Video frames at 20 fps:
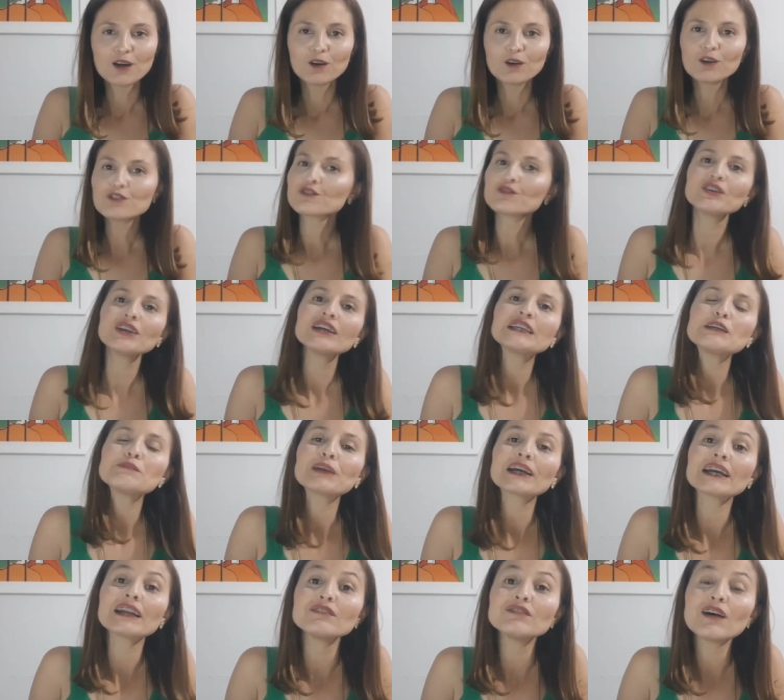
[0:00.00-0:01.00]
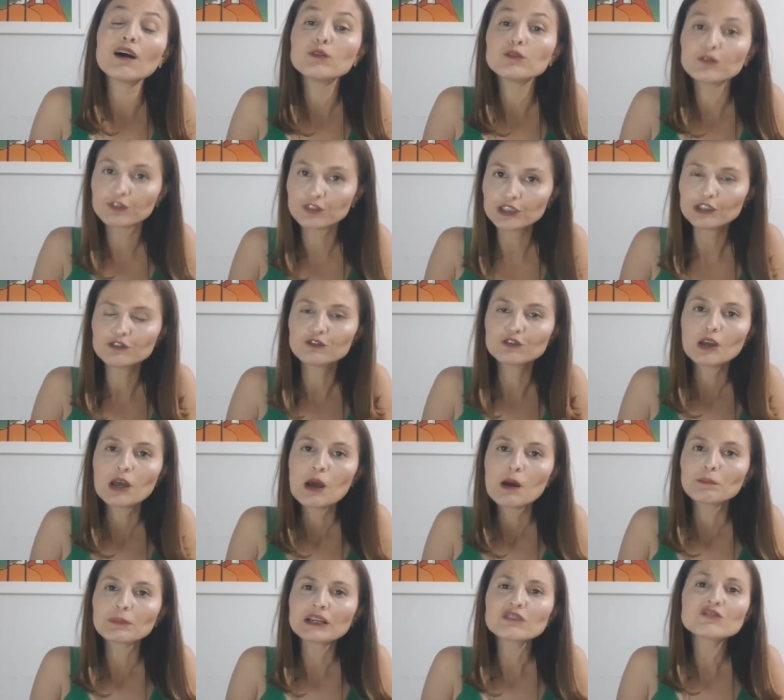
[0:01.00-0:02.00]
Hoje eu vim aqui para gravar um vídeo
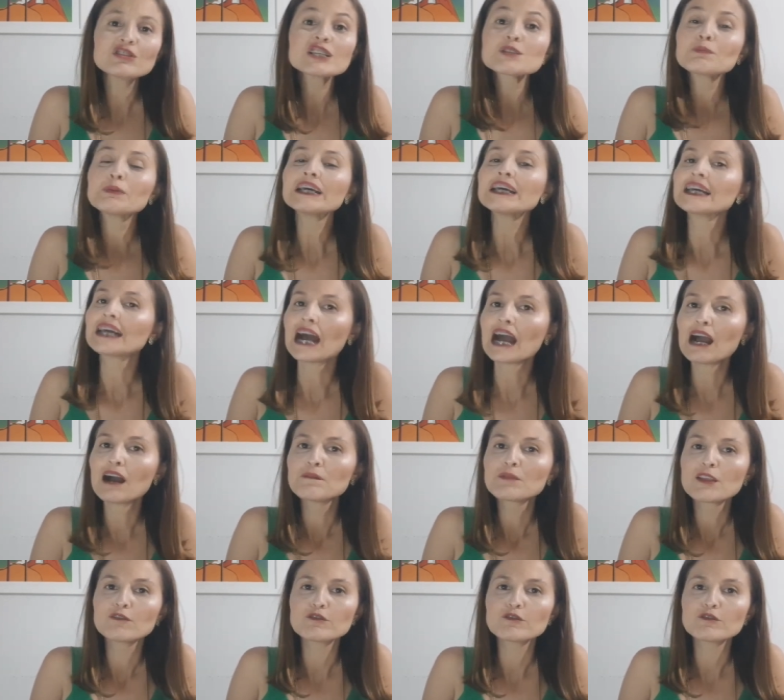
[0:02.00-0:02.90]
para te explicar,